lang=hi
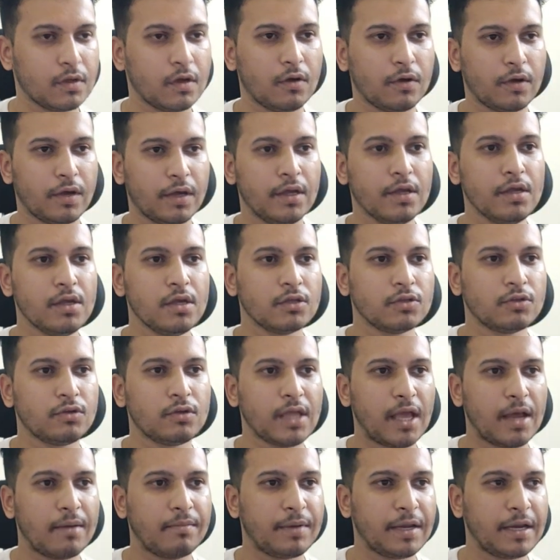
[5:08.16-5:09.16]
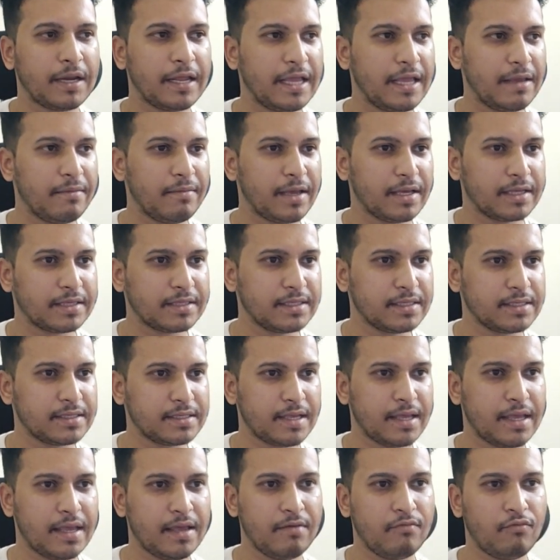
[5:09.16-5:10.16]
ओके okay, तो यहाँ पर एम
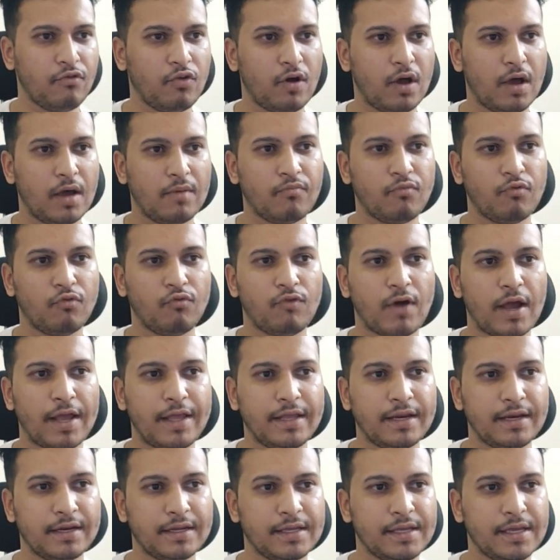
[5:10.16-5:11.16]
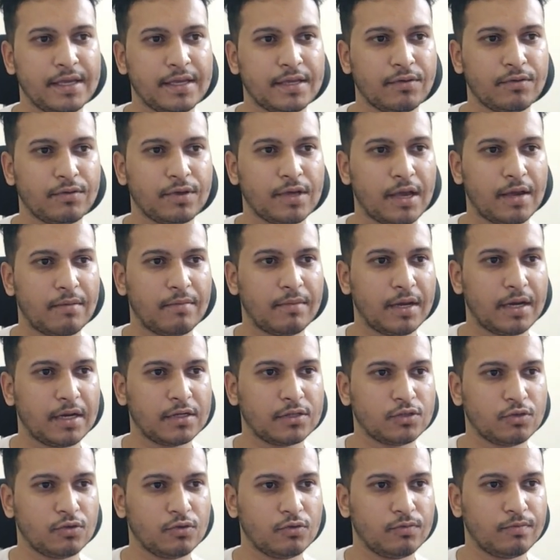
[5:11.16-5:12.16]
एक्सिस है वो आप वाई रखिए क्योंकि हमारा
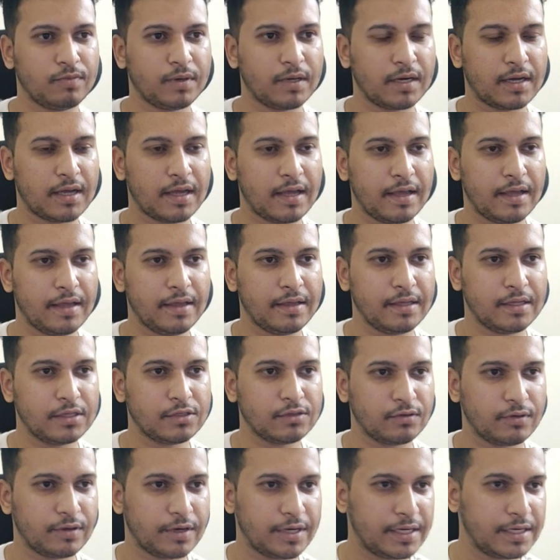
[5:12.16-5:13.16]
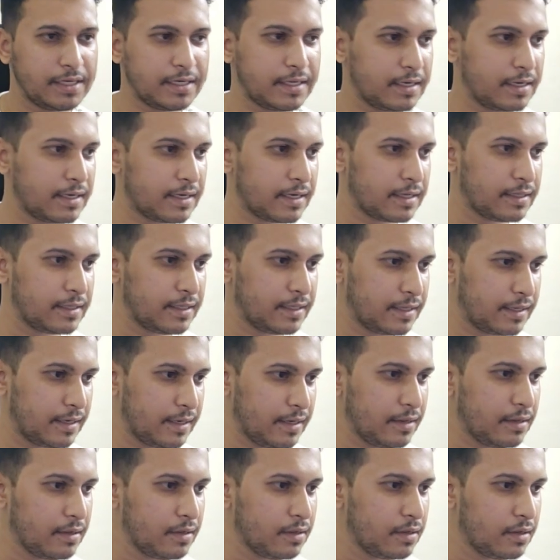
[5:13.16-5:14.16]
जो ऊपर का है ये जो ग्रीन कलर का दिख
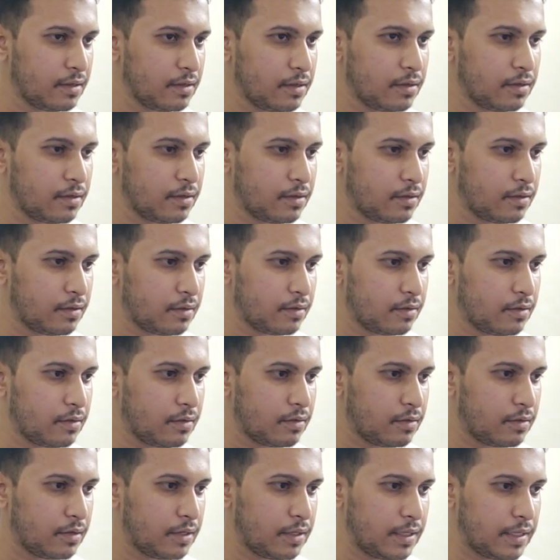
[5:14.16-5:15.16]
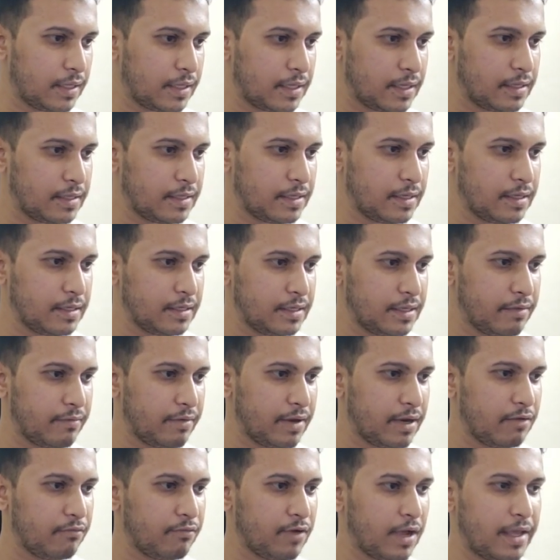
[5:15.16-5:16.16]
रहा है ये देखिए ये ये
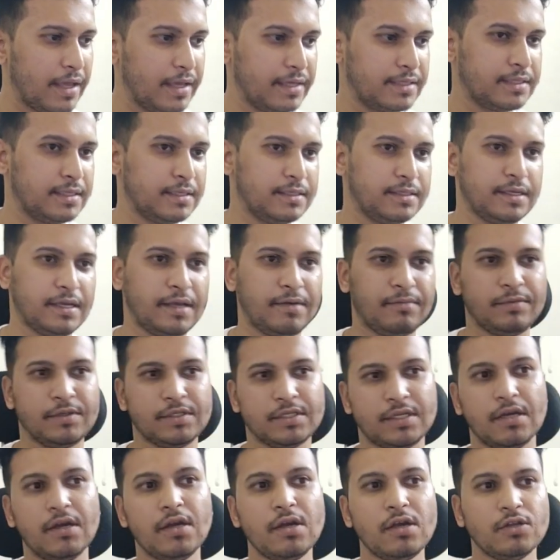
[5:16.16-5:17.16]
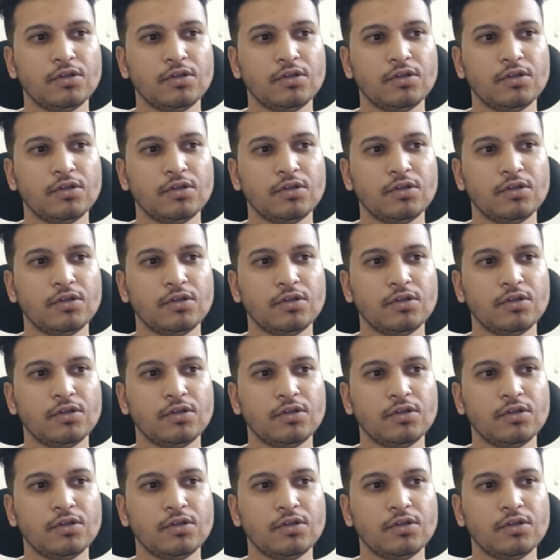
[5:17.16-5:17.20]
वाला वाई एक्सिस है हमेशा